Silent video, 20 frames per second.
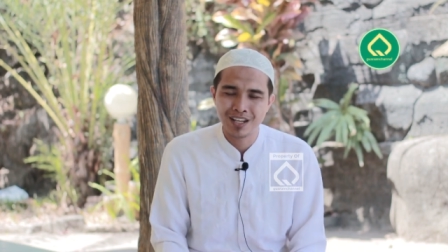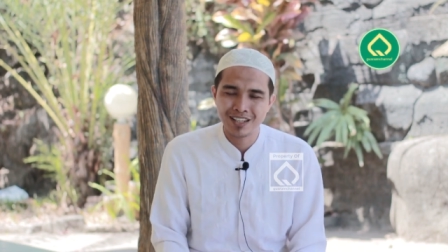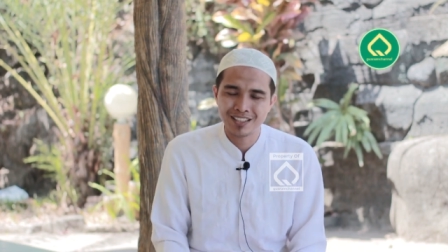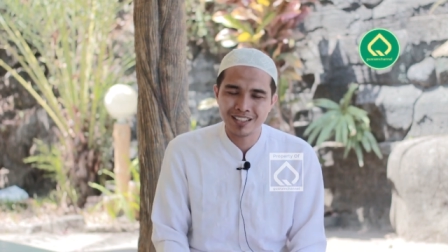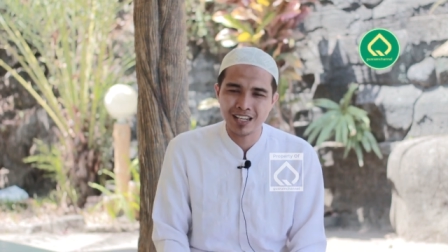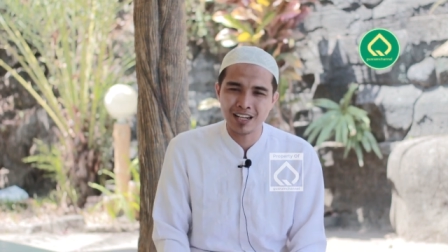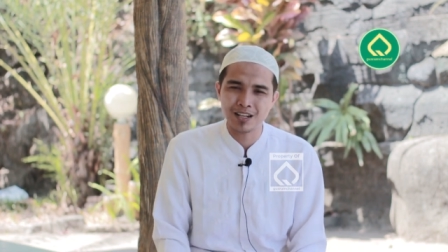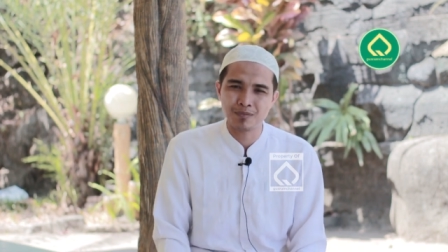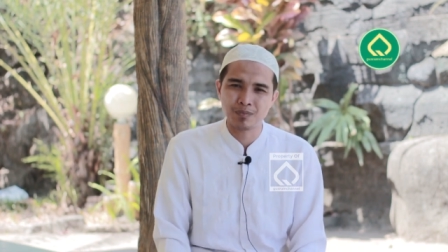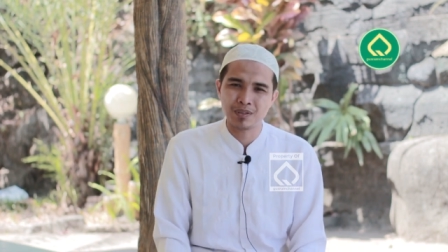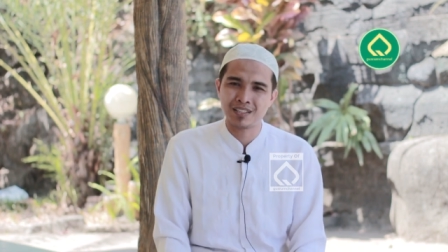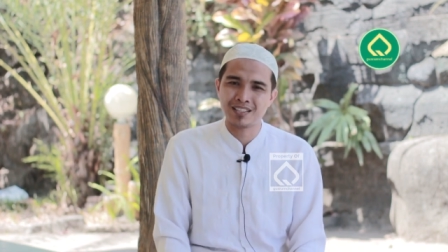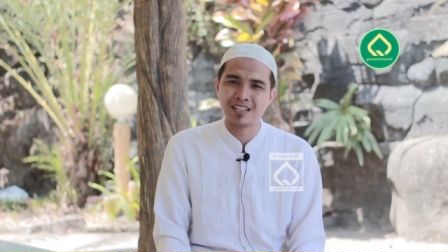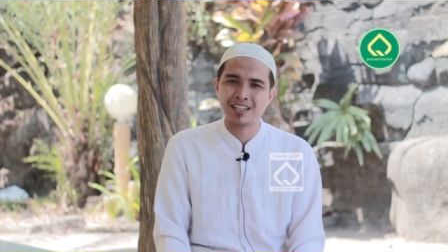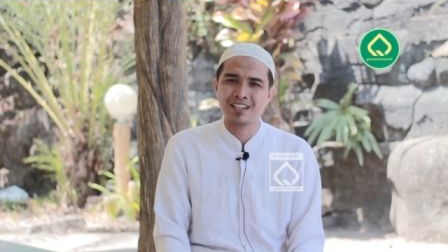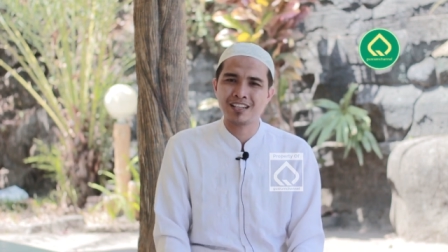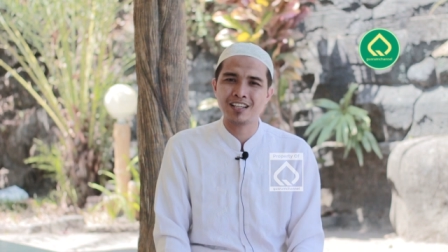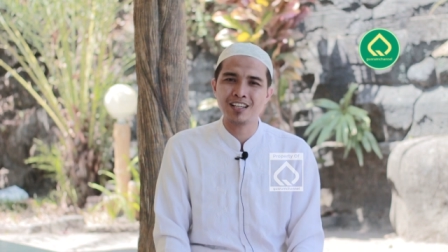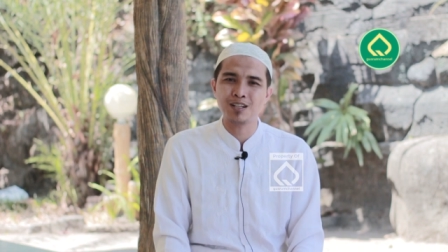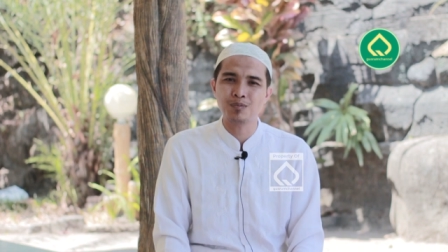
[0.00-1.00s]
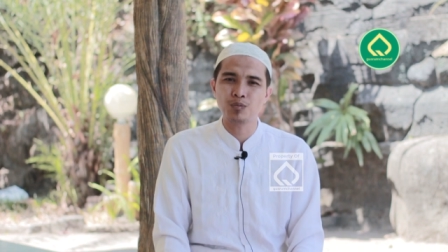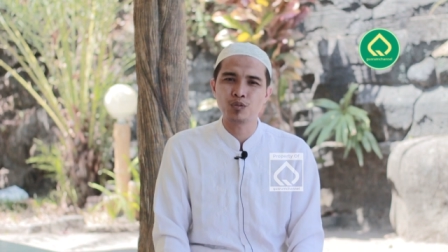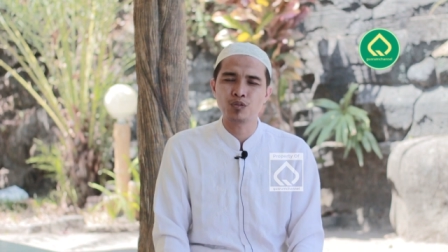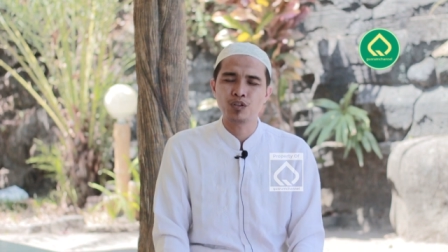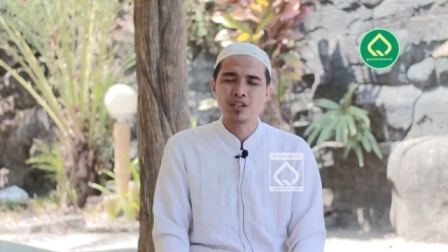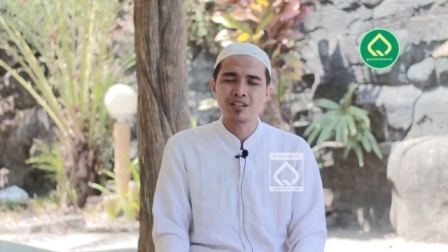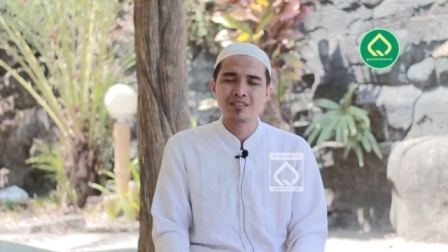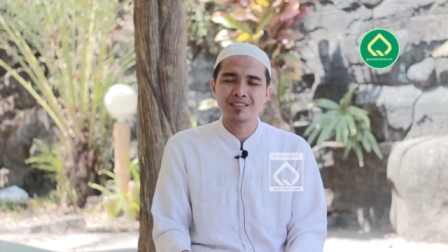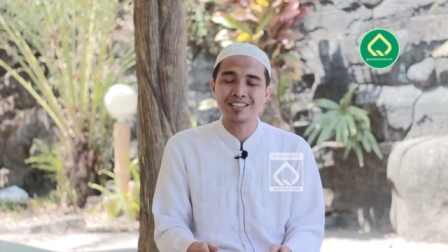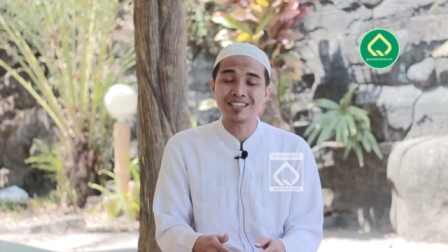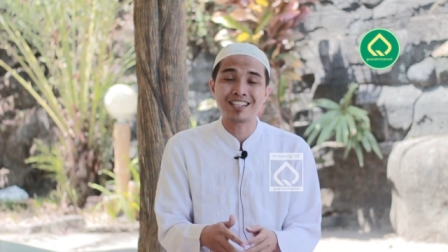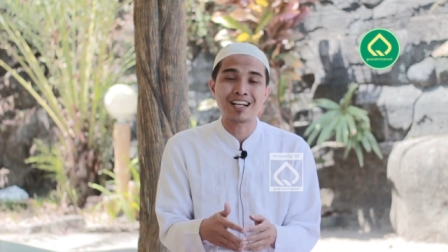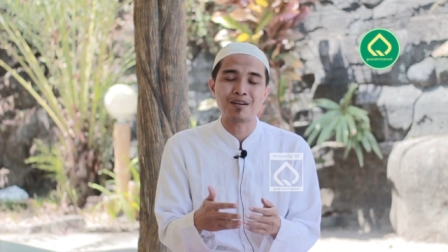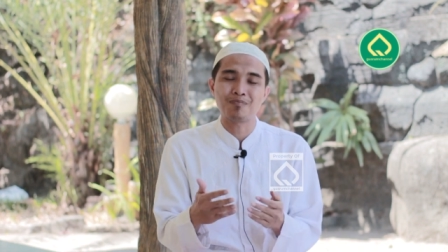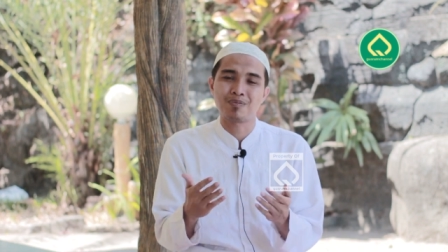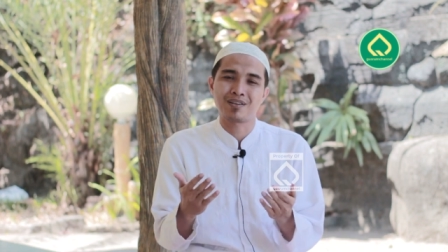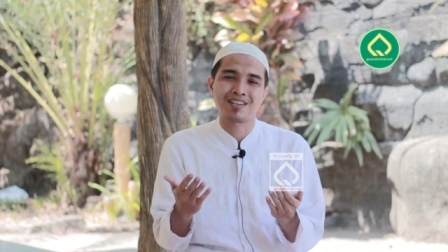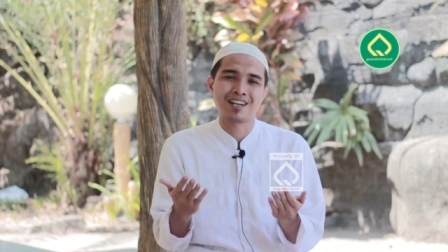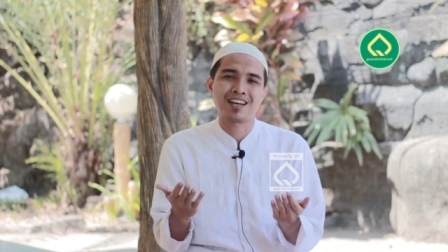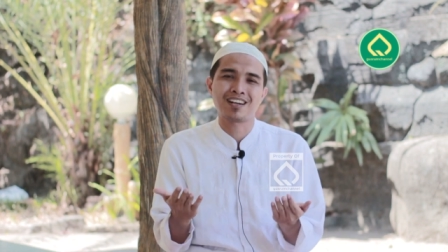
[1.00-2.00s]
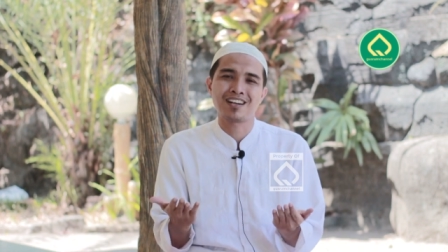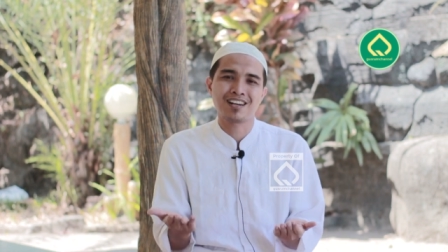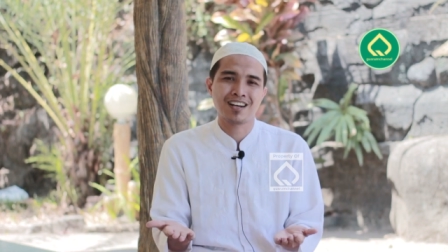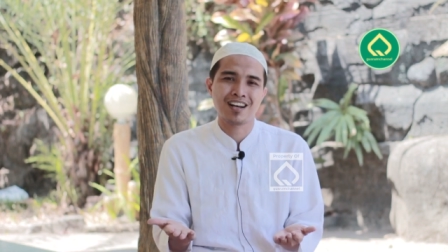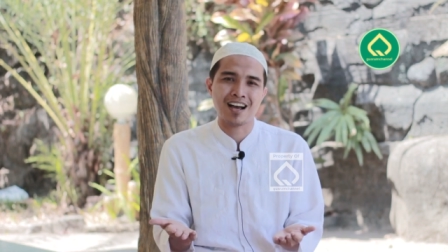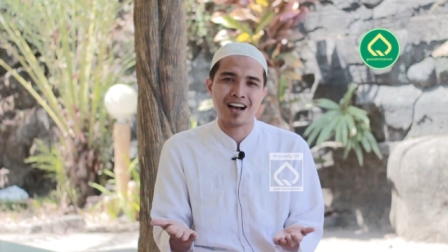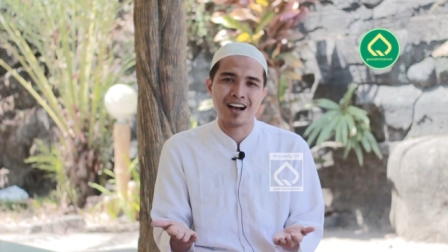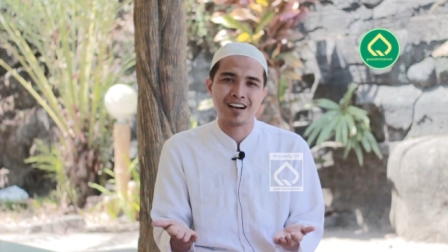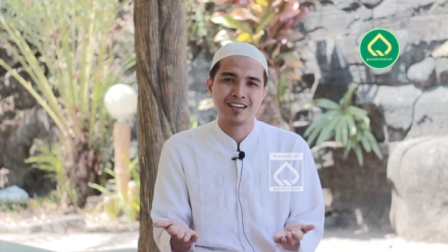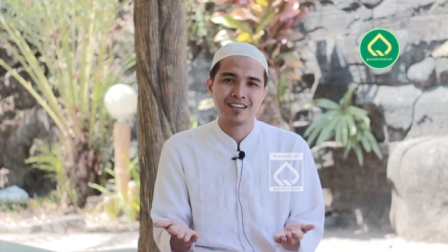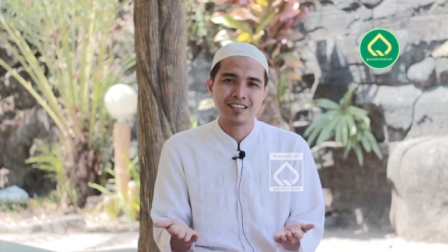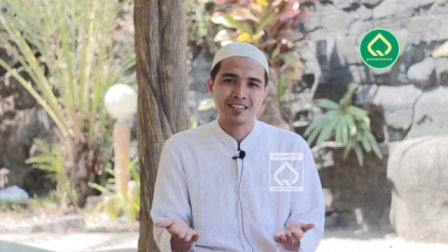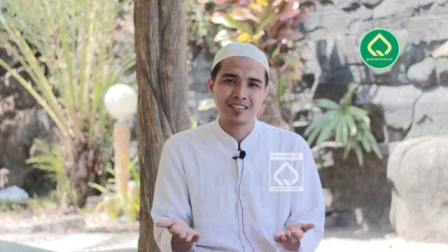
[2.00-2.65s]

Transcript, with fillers: dalam mencari ilmu, tidak pernah lelah,